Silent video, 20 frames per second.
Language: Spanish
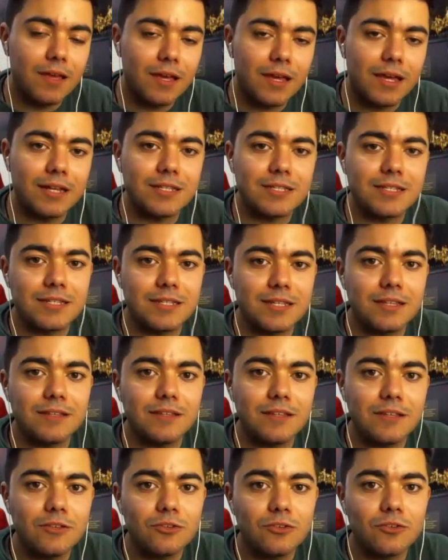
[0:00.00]
en ese
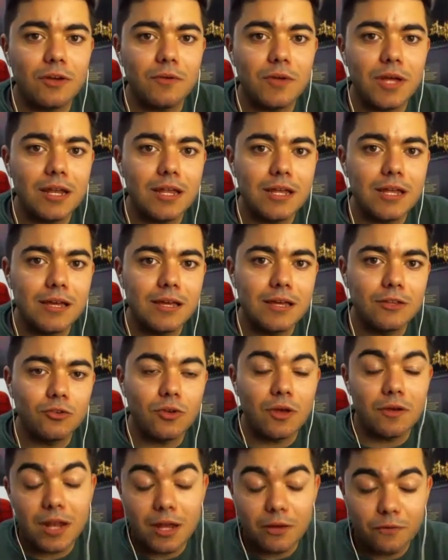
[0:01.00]
sentido todavía le,
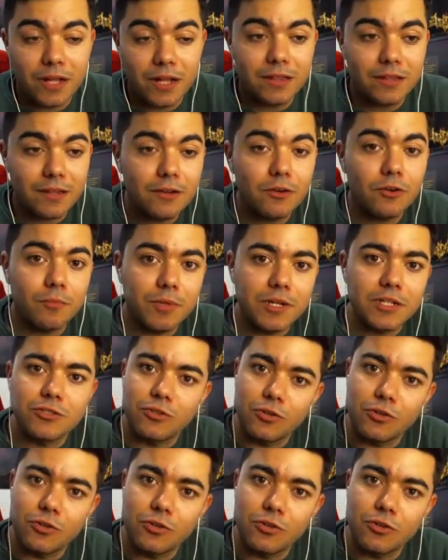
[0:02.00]
todavía le falta en
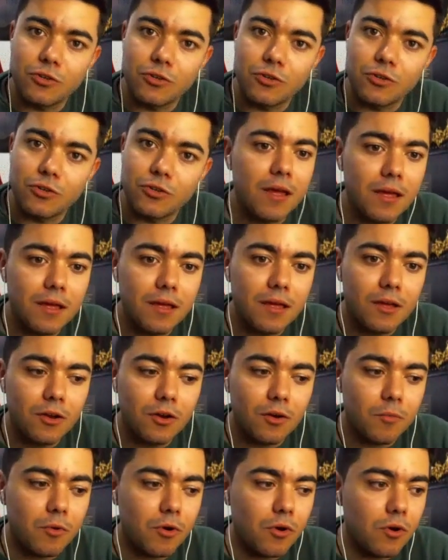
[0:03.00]
comparación con programas
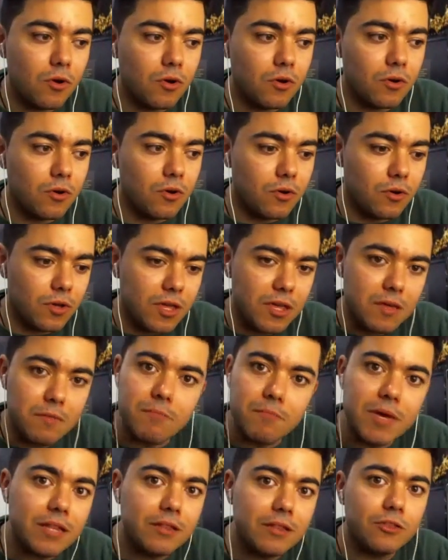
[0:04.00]
como
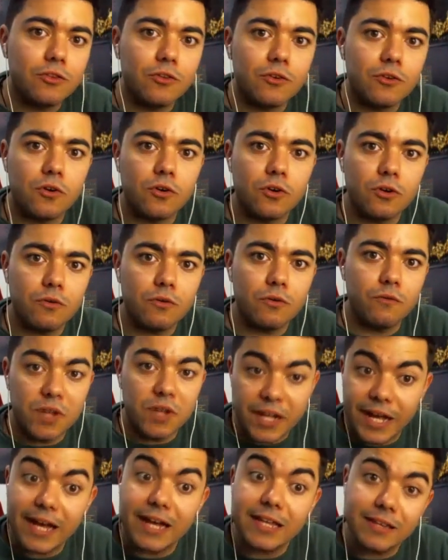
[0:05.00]
Inventor,
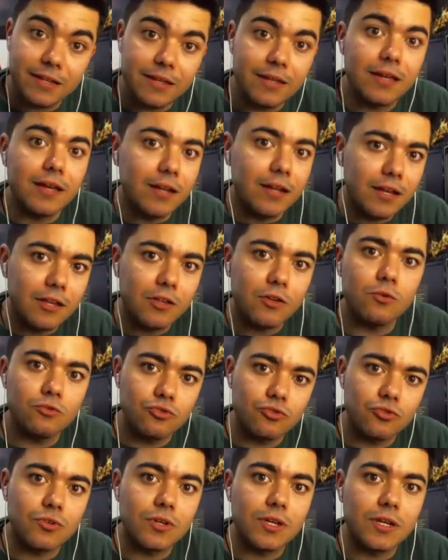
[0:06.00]
FreeCAD, que es el que yo
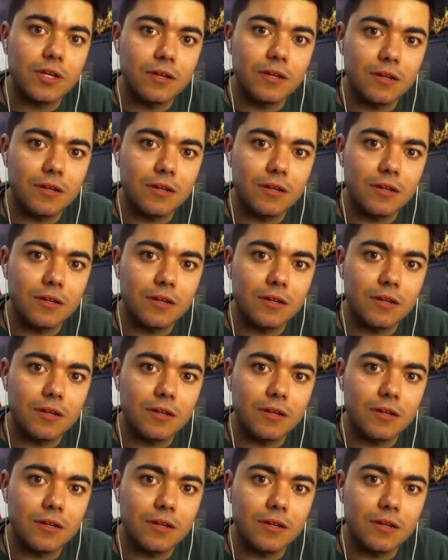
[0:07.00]
uso